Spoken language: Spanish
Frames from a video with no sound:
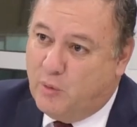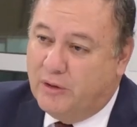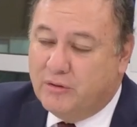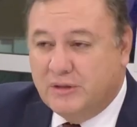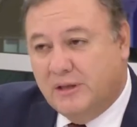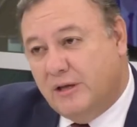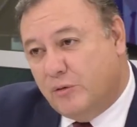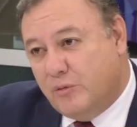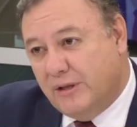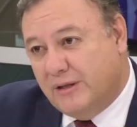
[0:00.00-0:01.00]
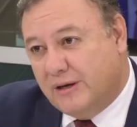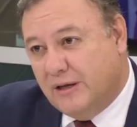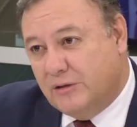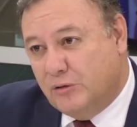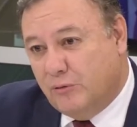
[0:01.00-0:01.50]
Cuando se dieron cuenta que
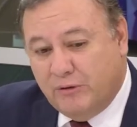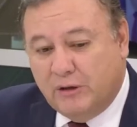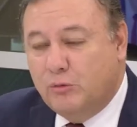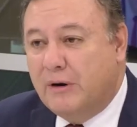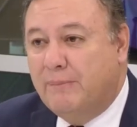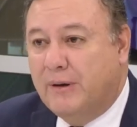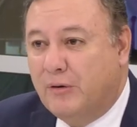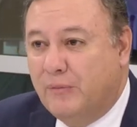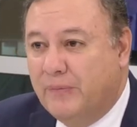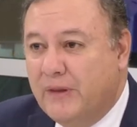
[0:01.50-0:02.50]
eso no fue, Durán paró.